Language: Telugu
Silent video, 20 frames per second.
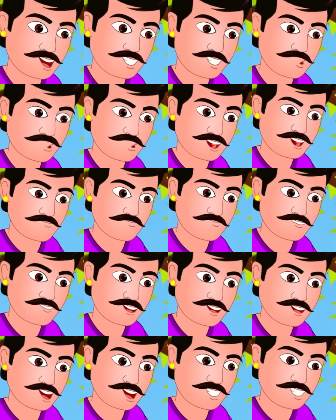ఇక్కడ
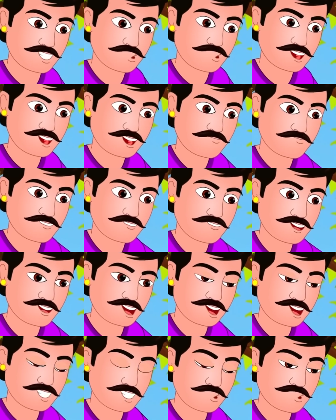నిన్ను ఈ కొండపై
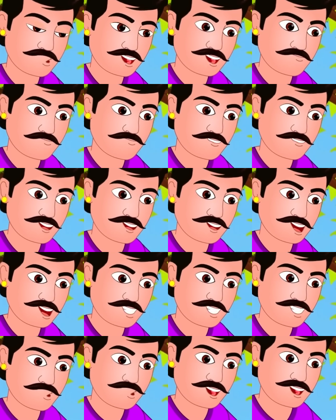నుండి తోసేసి
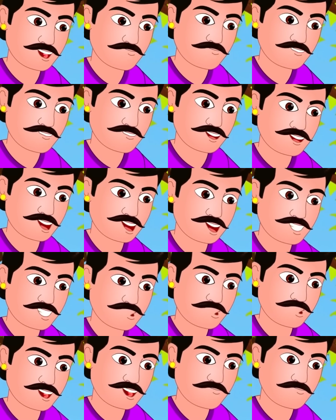చంపేస్తాను
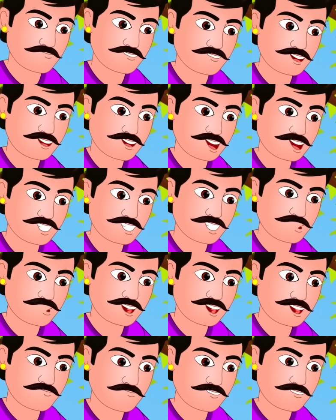తర్వాత నీ ఆస్తి మొత్తం
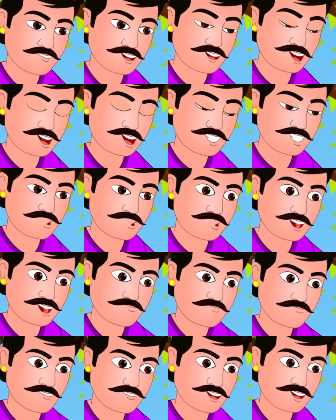కాజేస్తాము
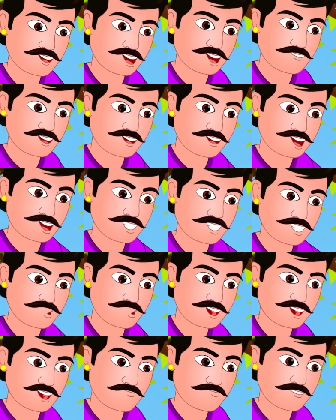అలానే నేను
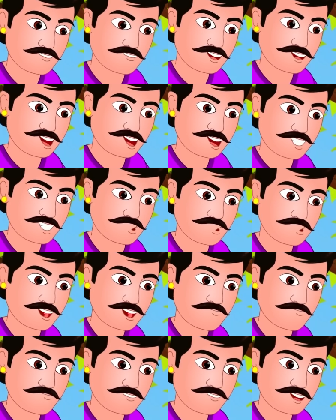నా భార్య
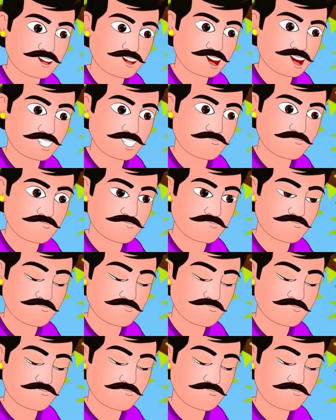జల్సాగా బ్రతుకుతాం